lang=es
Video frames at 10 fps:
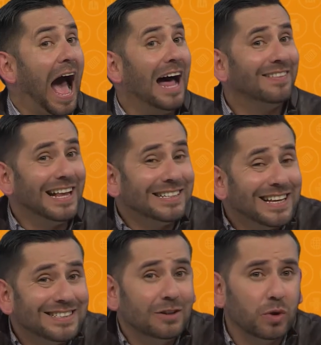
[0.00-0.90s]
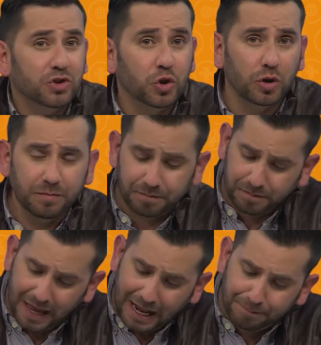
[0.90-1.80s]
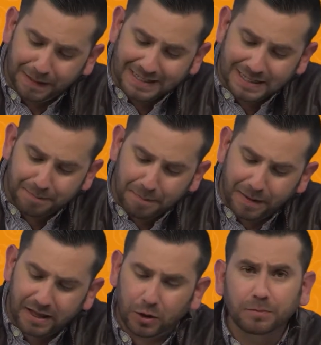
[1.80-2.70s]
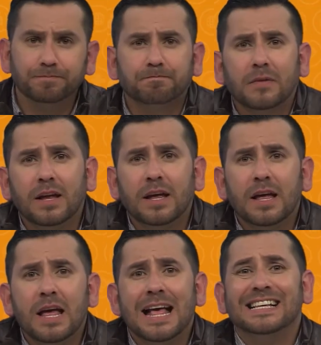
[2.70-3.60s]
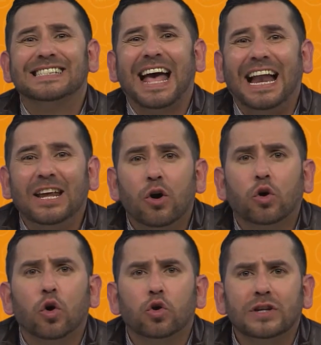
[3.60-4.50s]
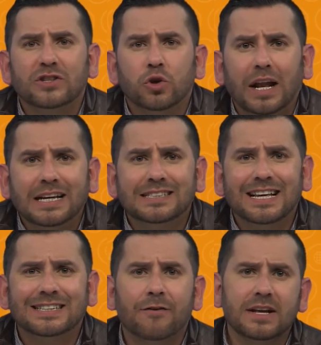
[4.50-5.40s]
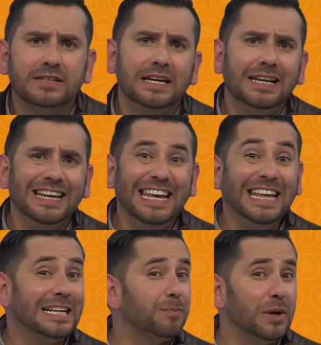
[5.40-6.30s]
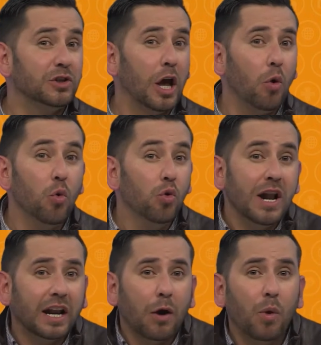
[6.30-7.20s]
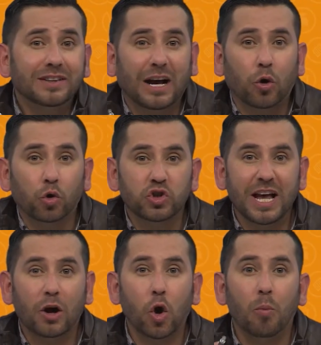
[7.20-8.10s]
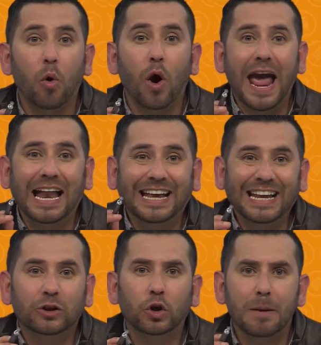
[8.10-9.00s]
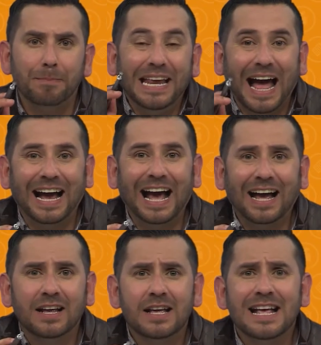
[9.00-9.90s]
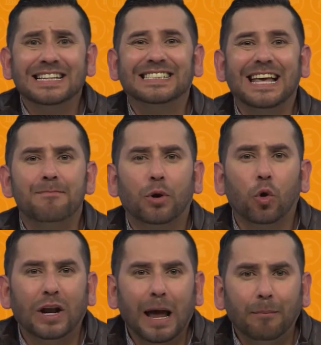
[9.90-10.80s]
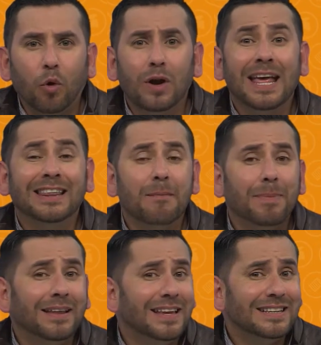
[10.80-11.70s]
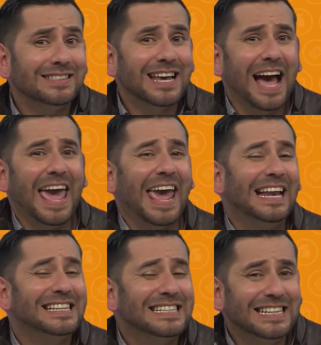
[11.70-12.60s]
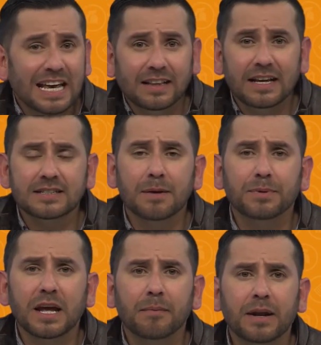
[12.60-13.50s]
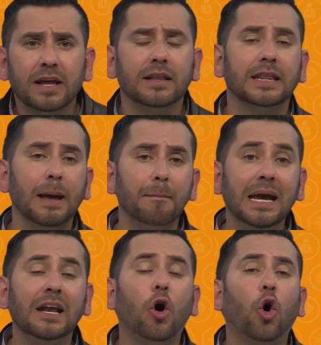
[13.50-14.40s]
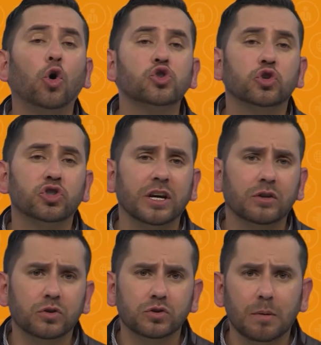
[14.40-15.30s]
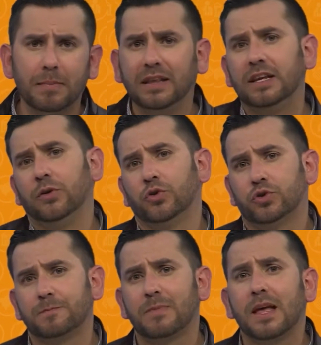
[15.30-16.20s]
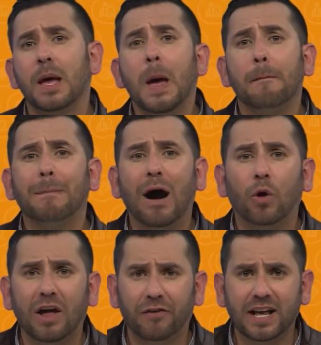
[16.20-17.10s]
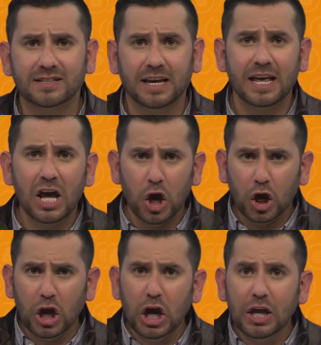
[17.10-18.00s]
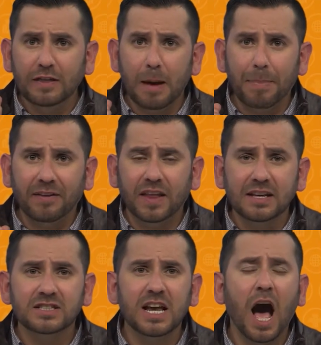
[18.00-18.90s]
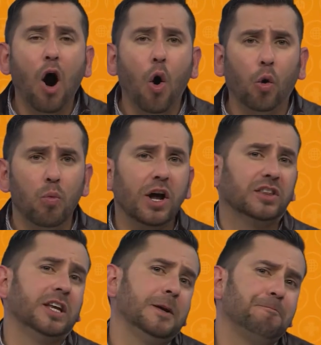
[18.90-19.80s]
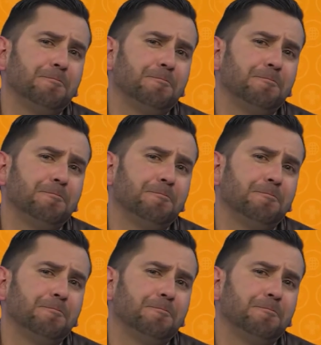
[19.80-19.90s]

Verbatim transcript: Ante esta situación, el príncipe Pedro salió con los nacionalistas de Brasil y después de una revuelta conocida como el Grito de Piranga, se proclamó la independencia el 7 de septiembre de 1822, bajo la frase Independencia o muerte.